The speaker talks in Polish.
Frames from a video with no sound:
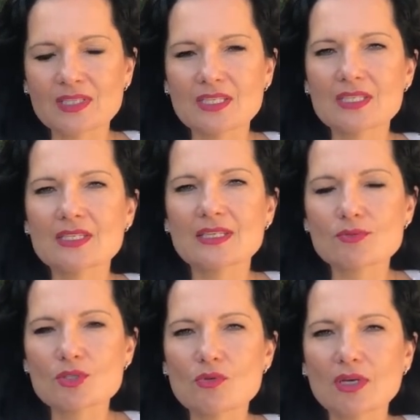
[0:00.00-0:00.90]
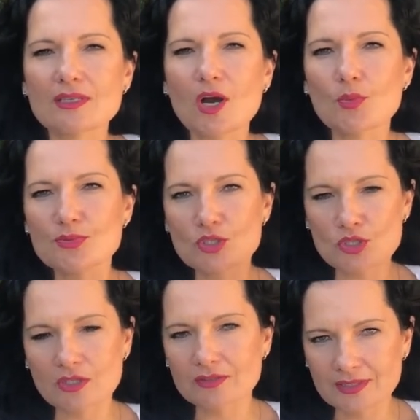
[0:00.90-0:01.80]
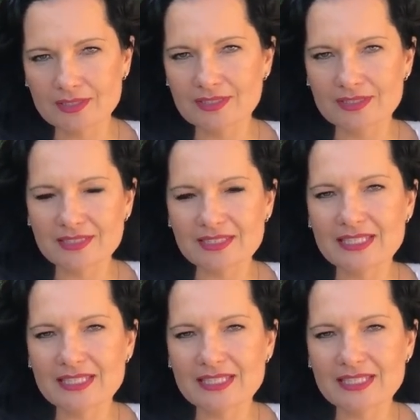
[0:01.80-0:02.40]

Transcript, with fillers: i na przykład obniżony e,